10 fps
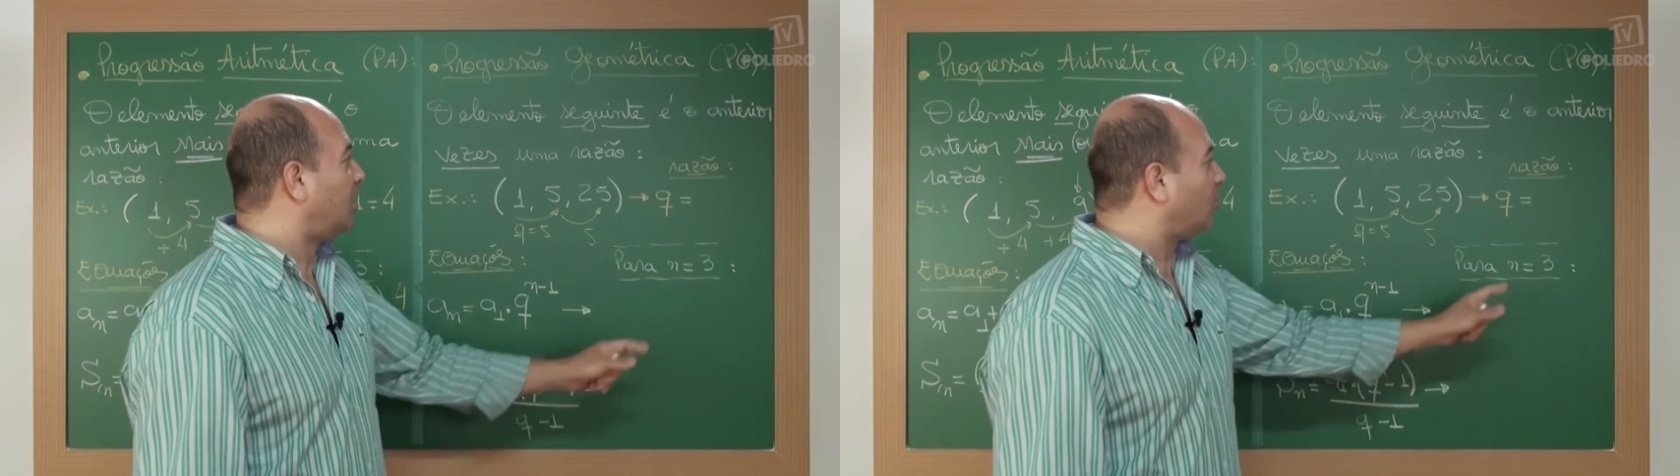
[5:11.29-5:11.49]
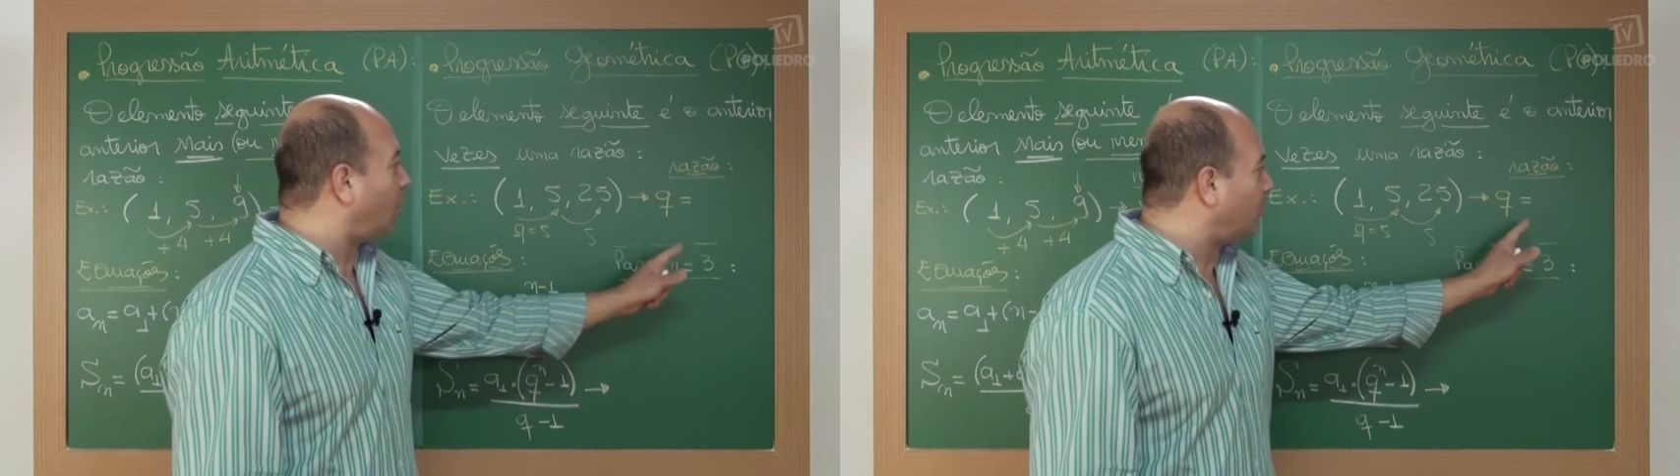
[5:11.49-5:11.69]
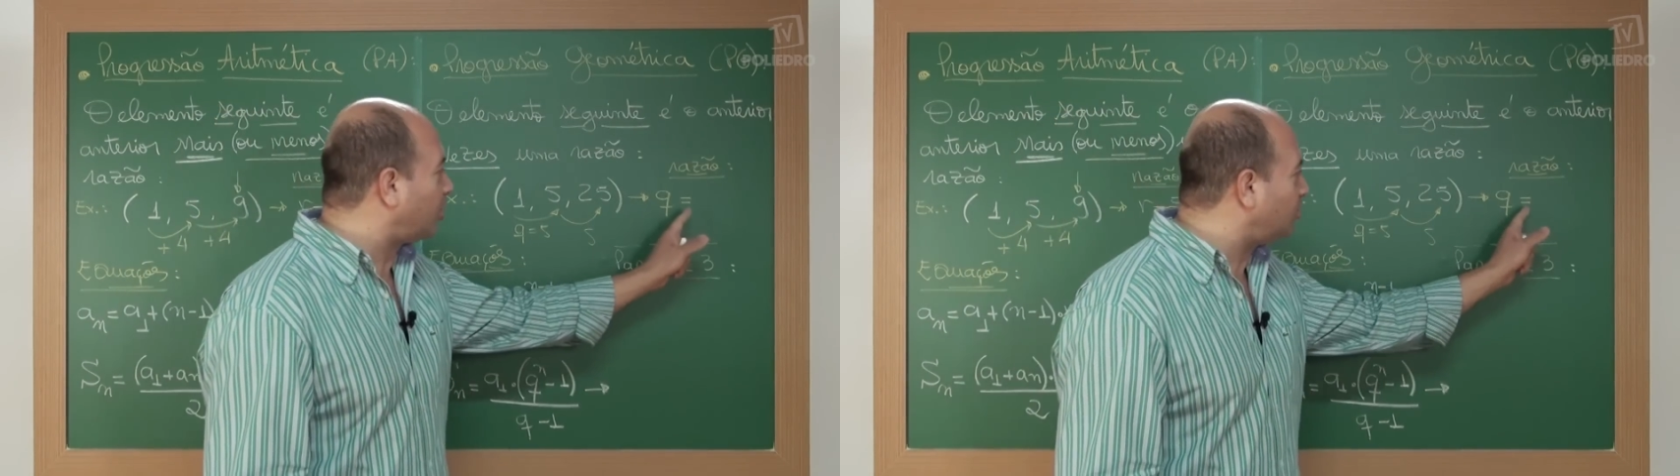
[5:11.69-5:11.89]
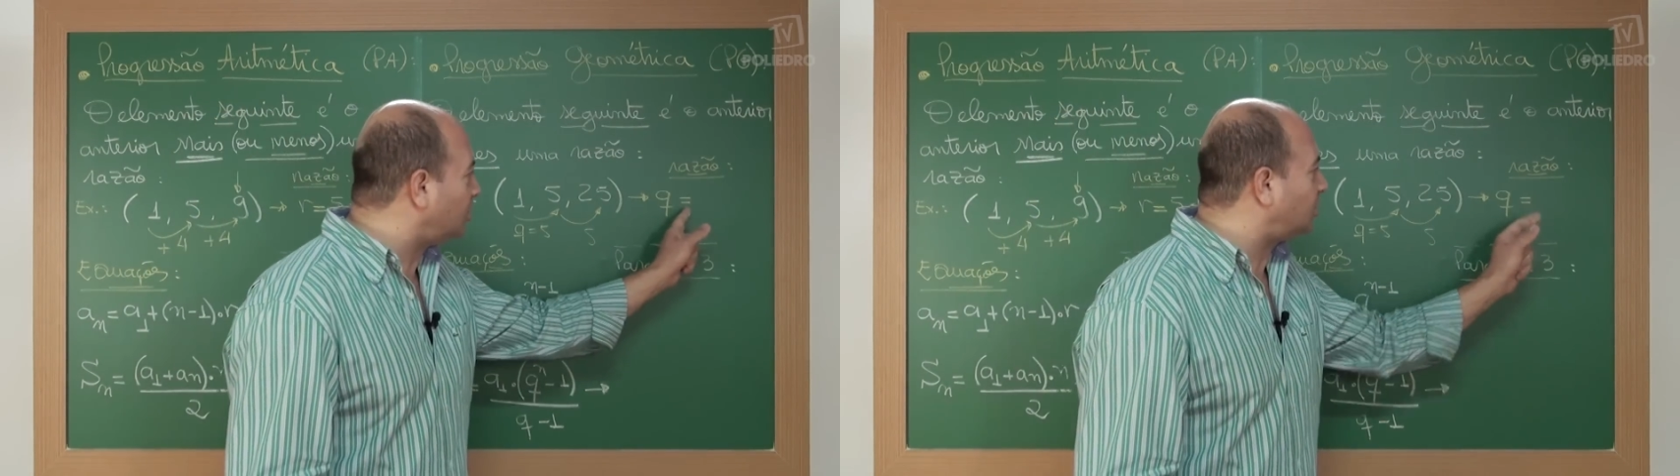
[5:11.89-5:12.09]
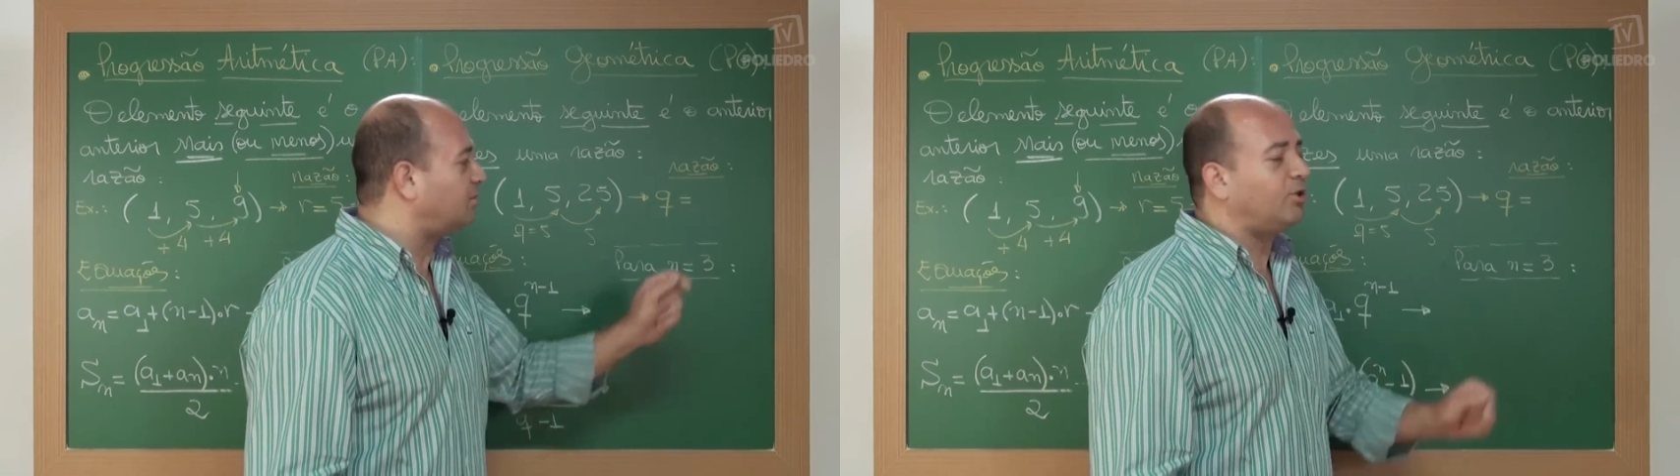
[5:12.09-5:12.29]
Como que eu
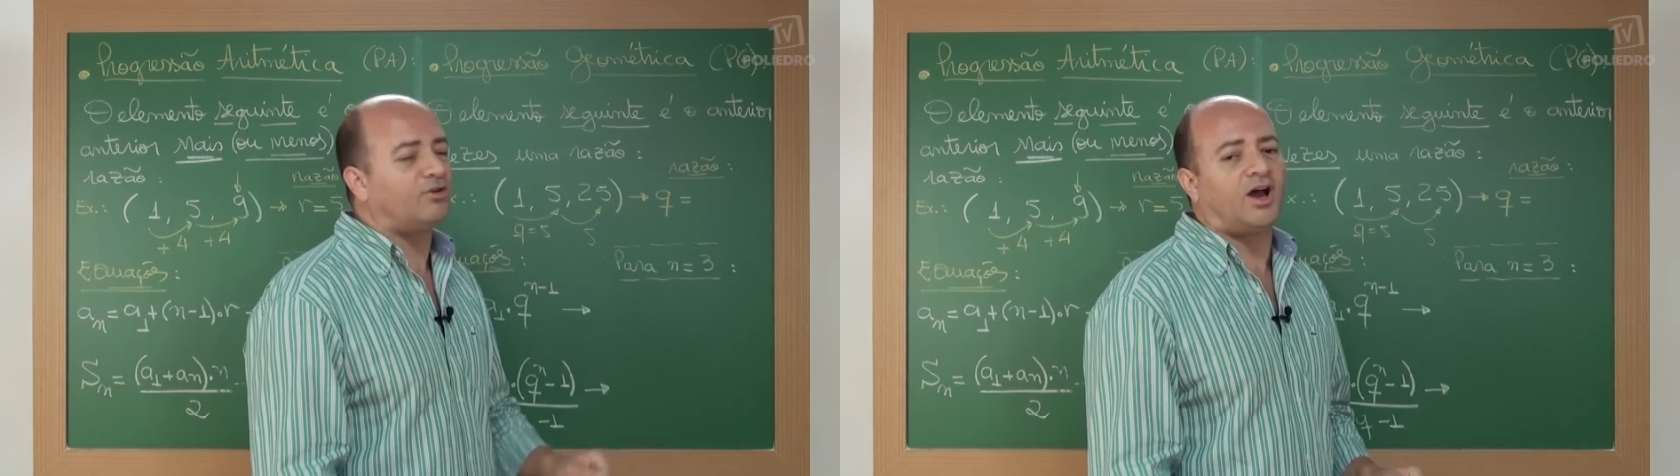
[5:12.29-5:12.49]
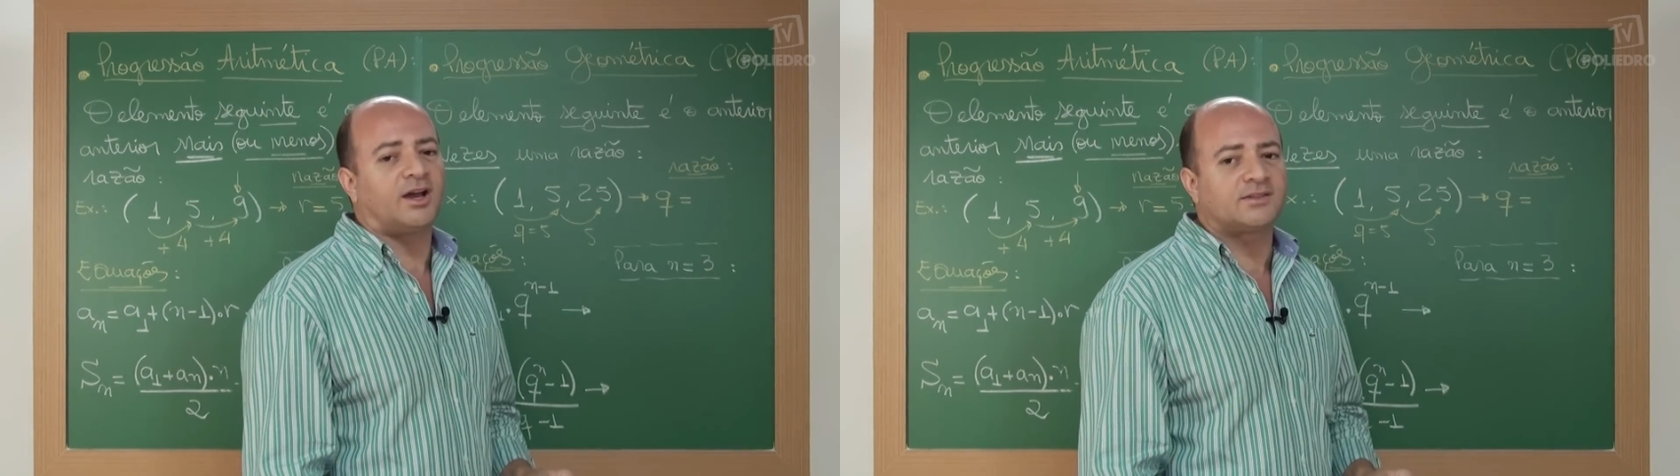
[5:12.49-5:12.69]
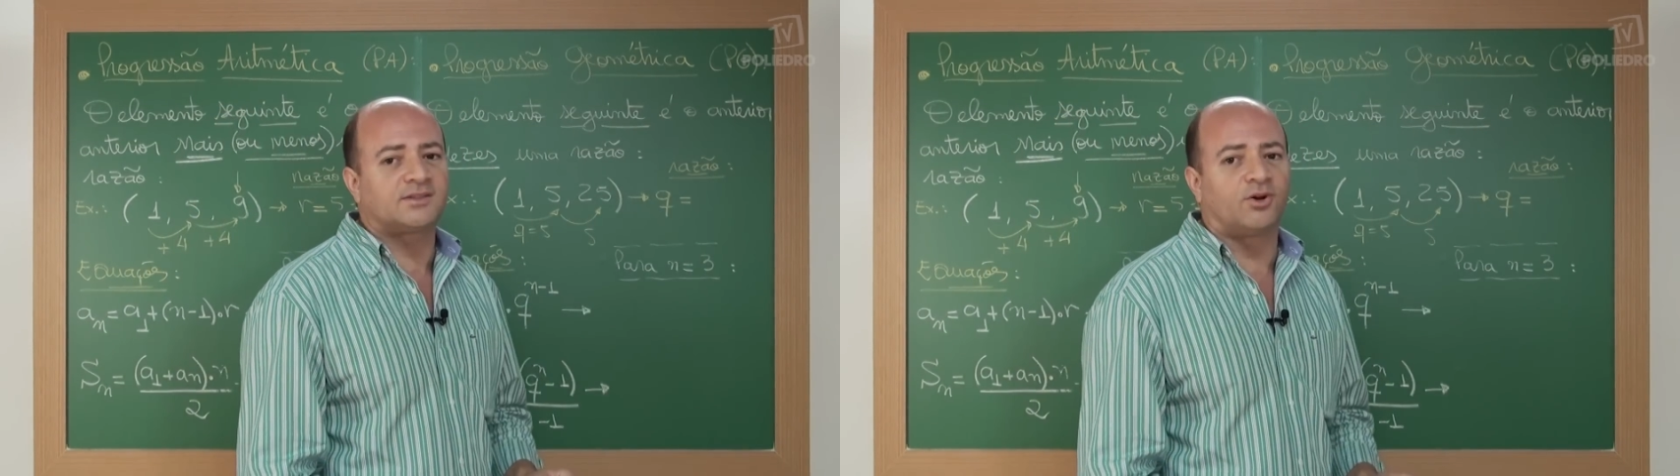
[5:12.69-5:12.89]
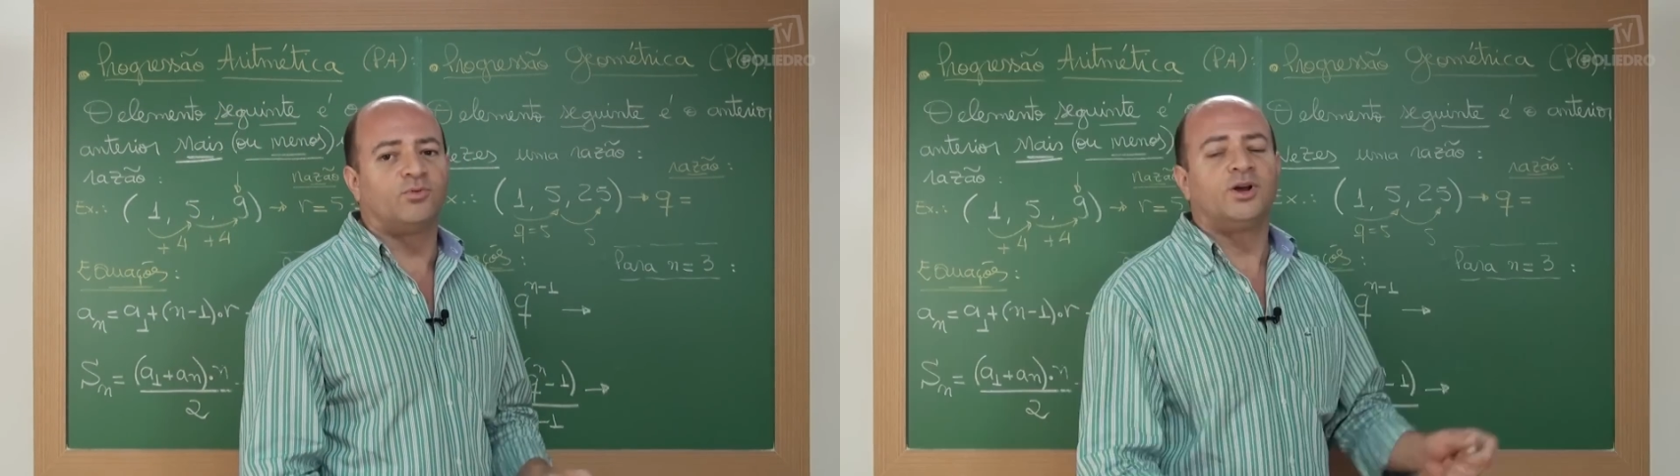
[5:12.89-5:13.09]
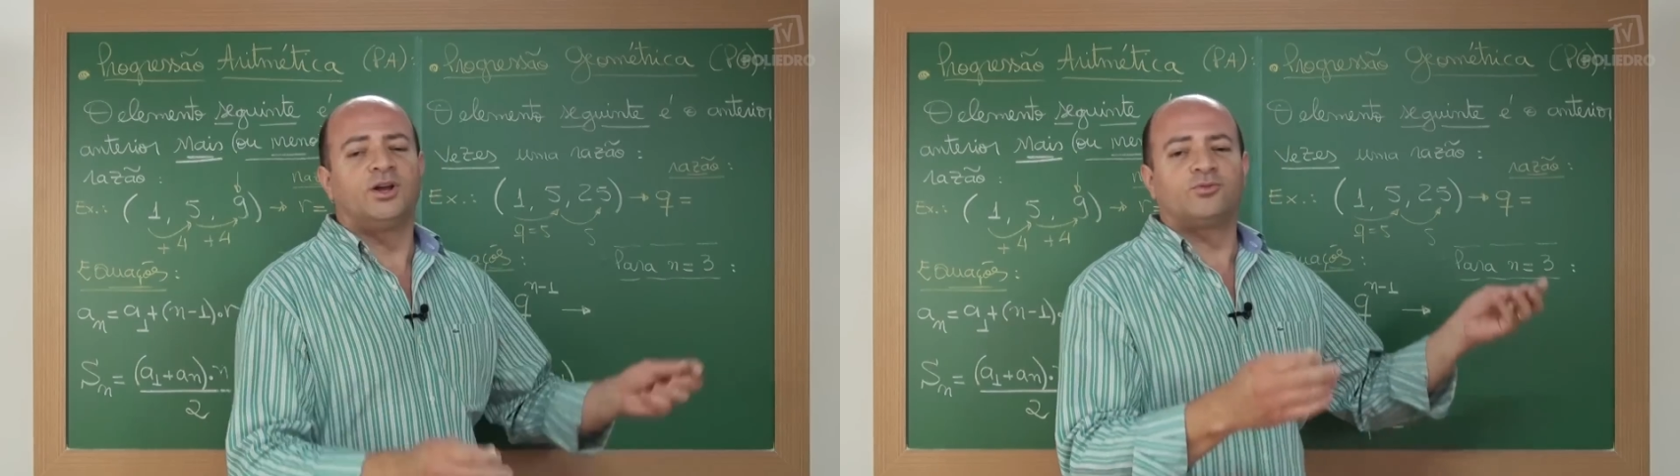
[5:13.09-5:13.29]
determino a razão